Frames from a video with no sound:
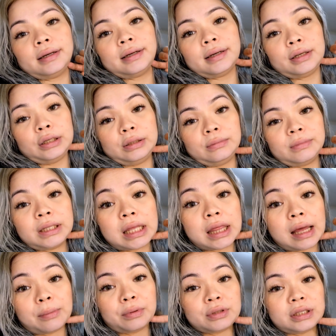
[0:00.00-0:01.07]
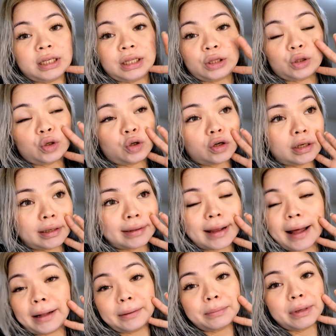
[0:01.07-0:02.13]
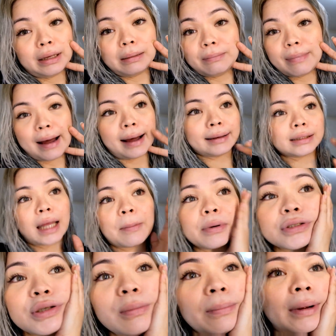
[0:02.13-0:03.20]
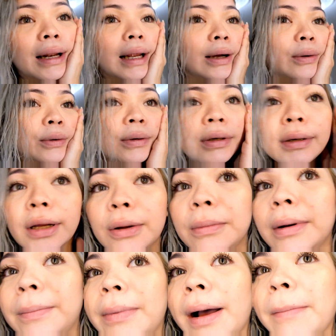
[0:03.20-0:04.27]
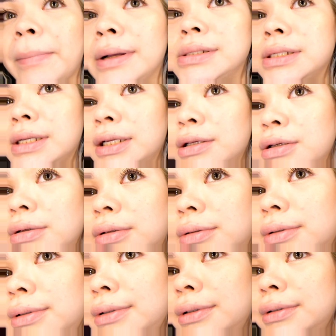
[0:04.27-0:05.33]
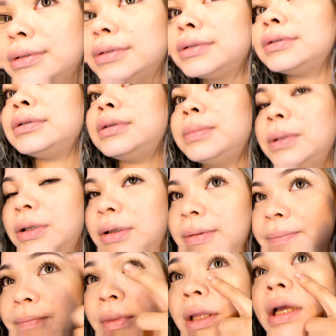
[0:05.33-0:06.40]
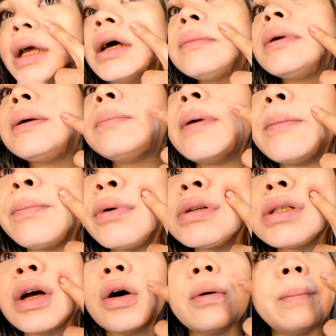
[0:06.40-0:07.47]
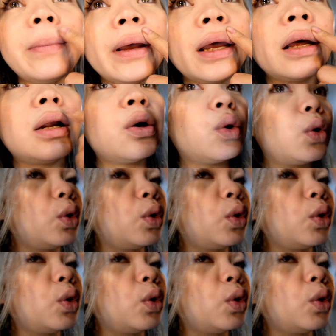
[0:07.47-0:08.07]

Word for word: ayan, matatapos din to and I'll be back. Tapos yung pala, oh. Kung mapapansin nyo, oh, di ba? May pimples ako pero